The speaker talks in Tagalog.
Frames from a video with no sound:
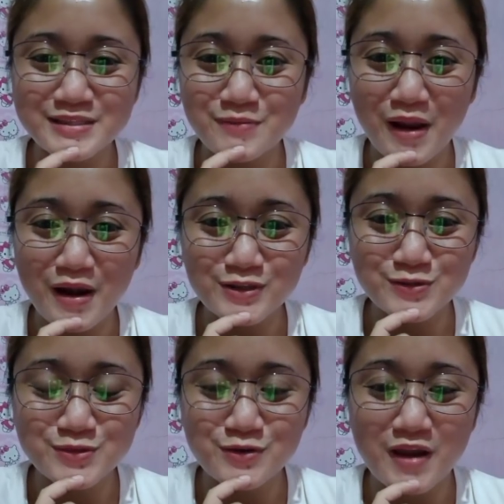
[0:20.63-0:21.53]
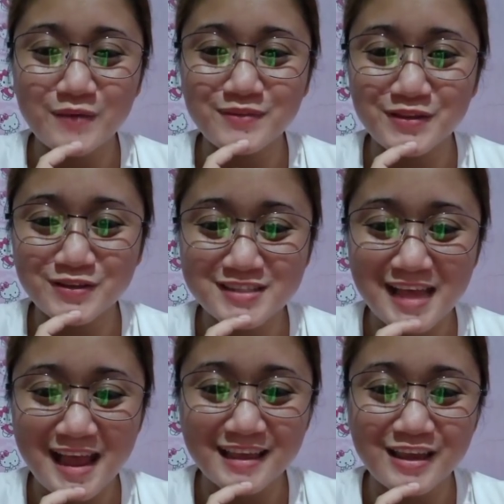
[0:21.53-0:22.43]
sa mga nag-subscribe dito
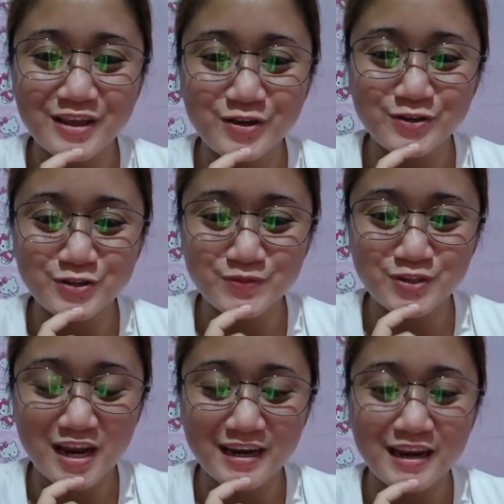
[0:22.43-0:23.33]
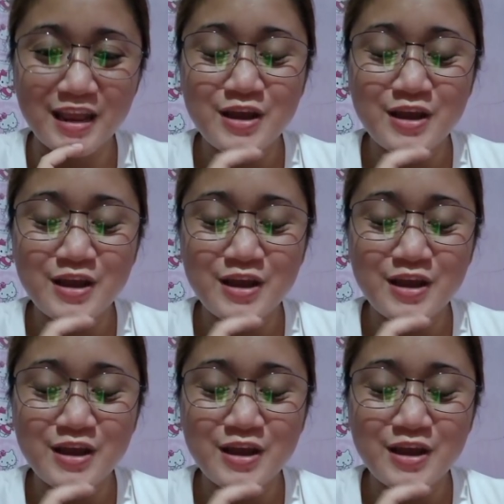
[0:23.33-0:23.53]
sa ating YouTube channel.